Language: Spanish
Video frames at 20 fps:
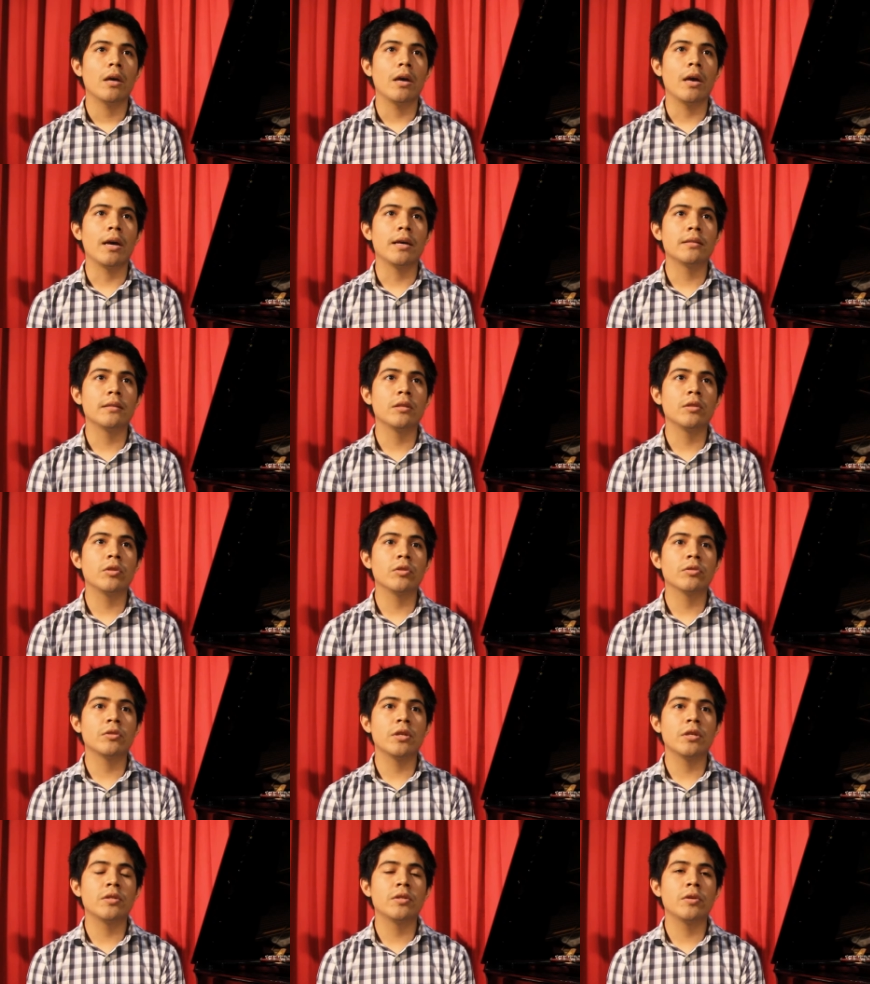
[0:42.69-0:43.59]
En ese
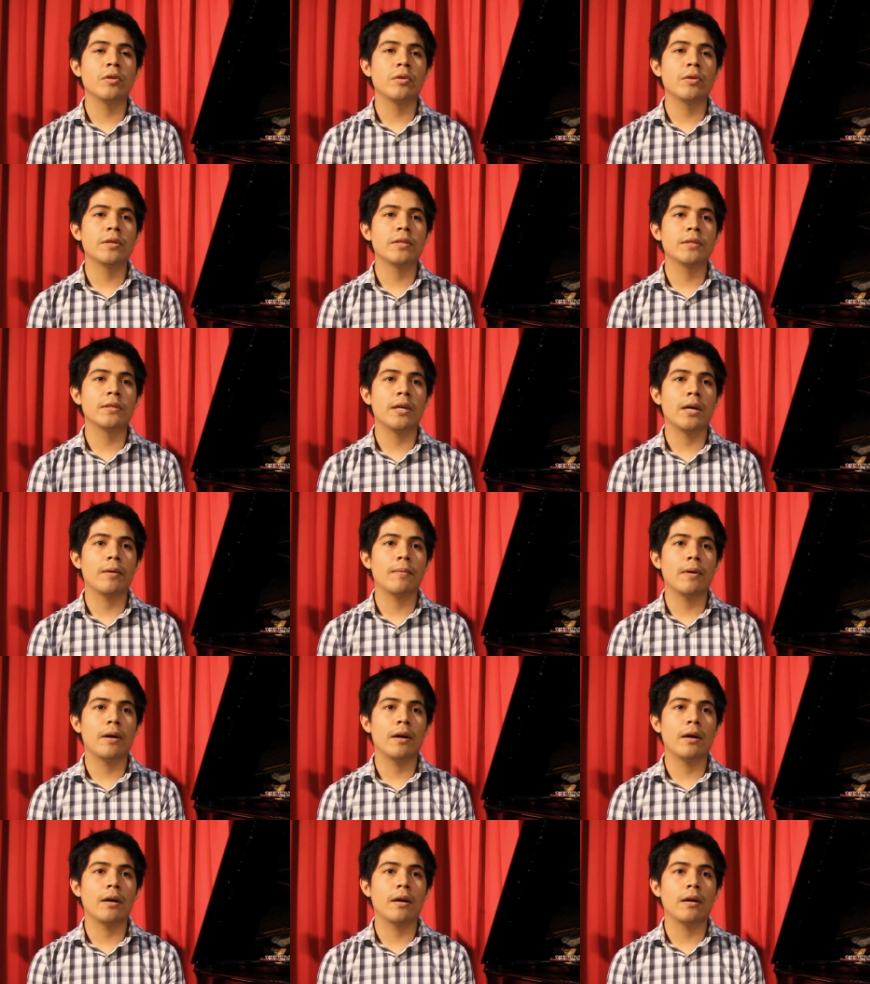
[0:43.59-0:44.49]
entonces yo
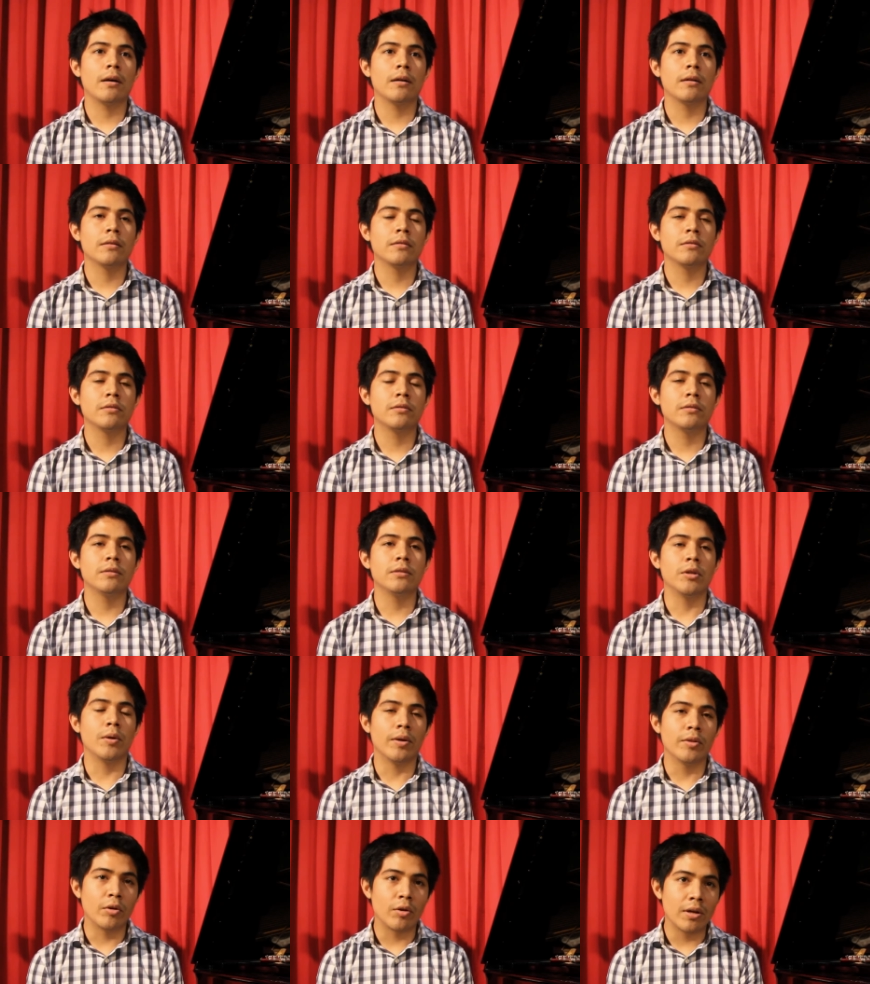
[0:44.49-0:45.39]
estaba
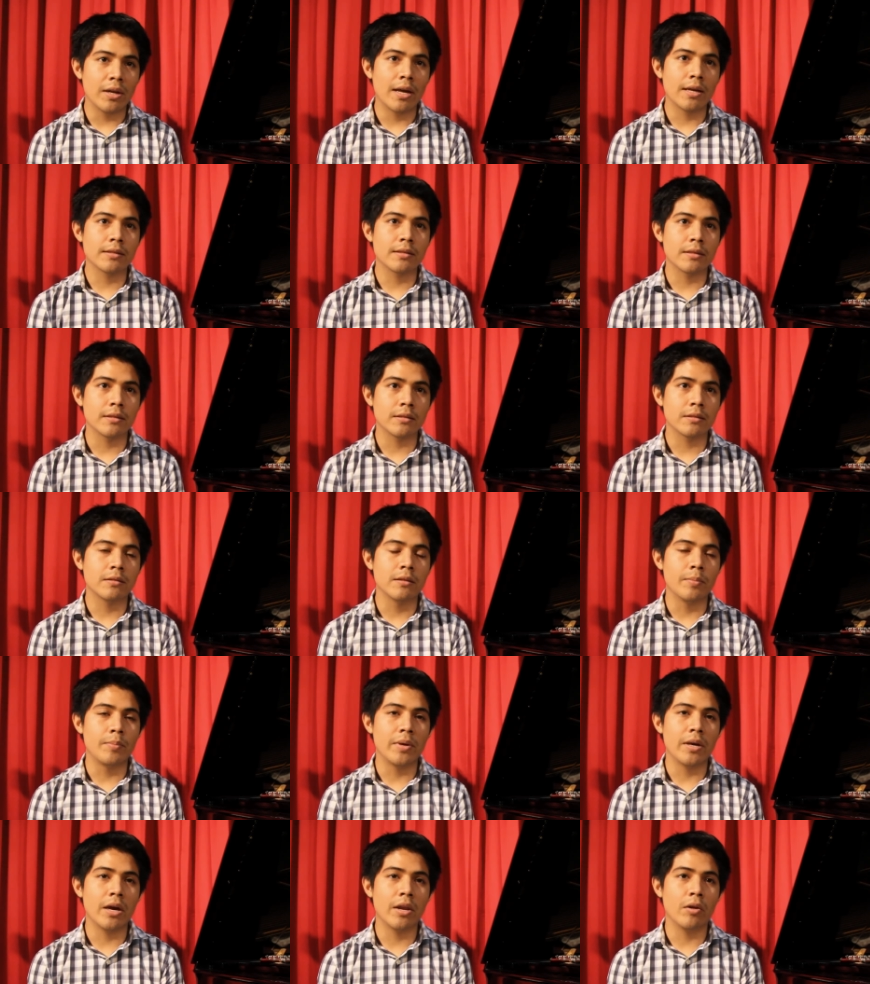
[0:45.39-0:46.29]
llevando clases
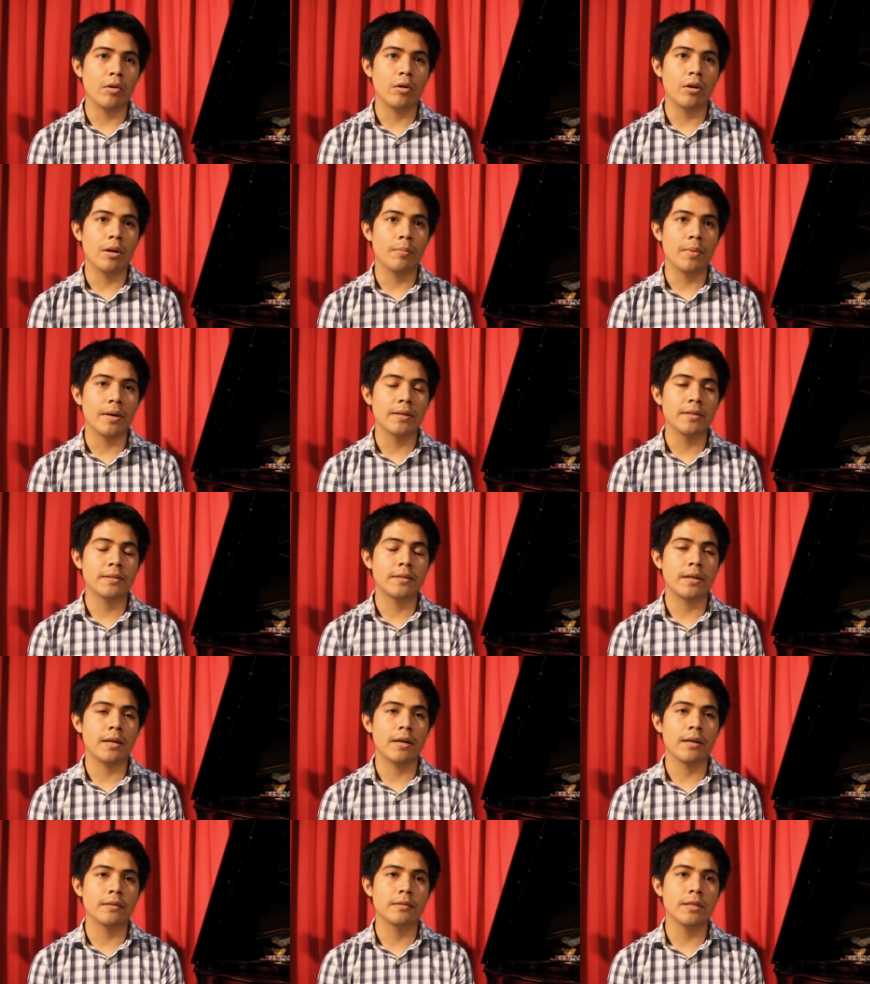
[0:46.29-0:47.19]
de piano con la
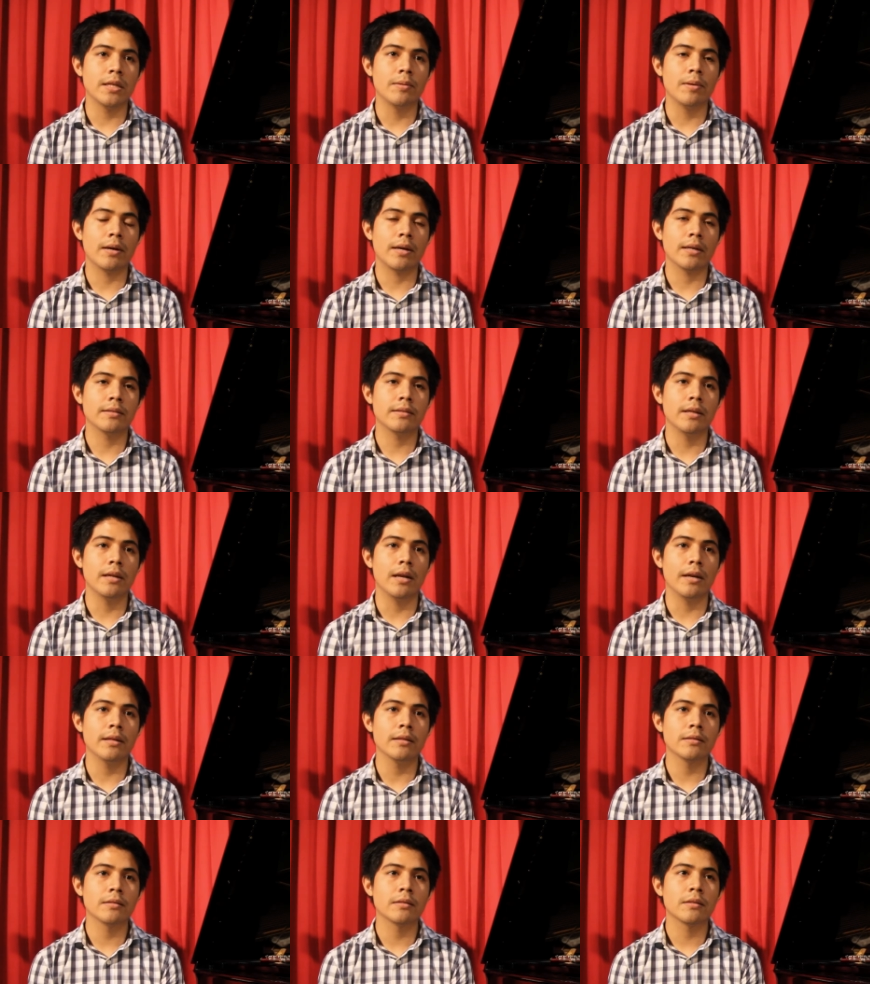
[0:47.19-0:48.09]
maestra Silvia
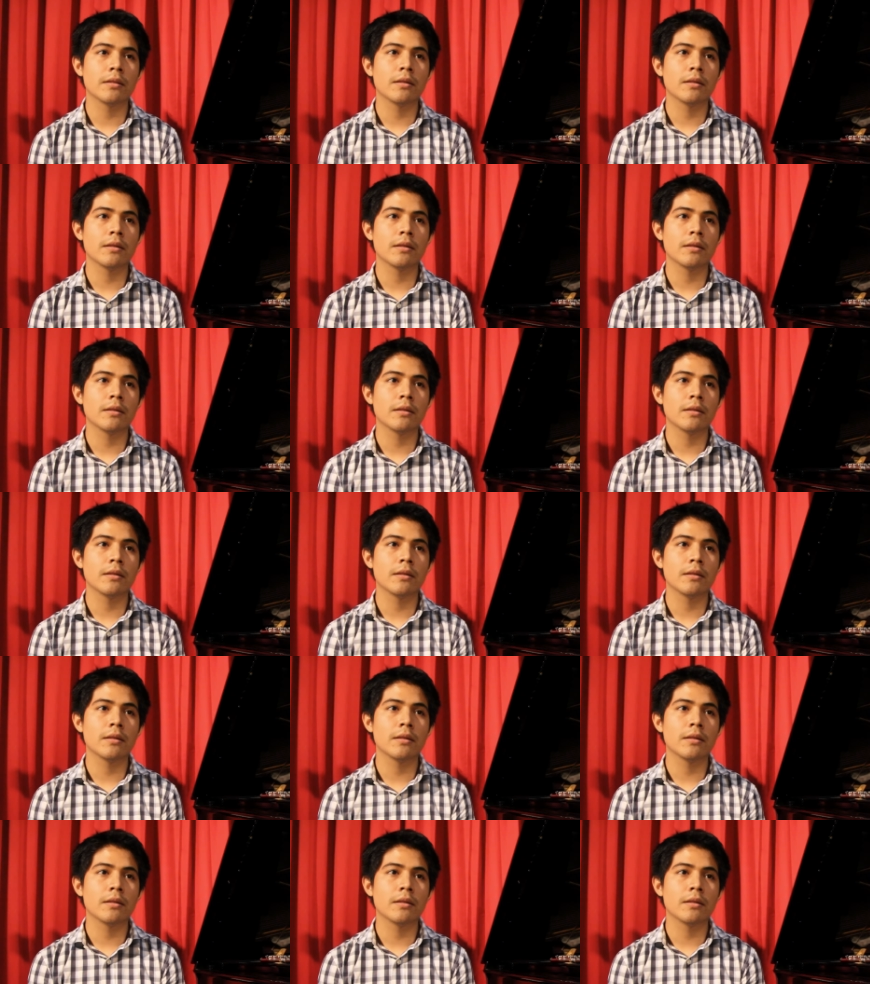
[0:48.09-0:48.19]
Castelares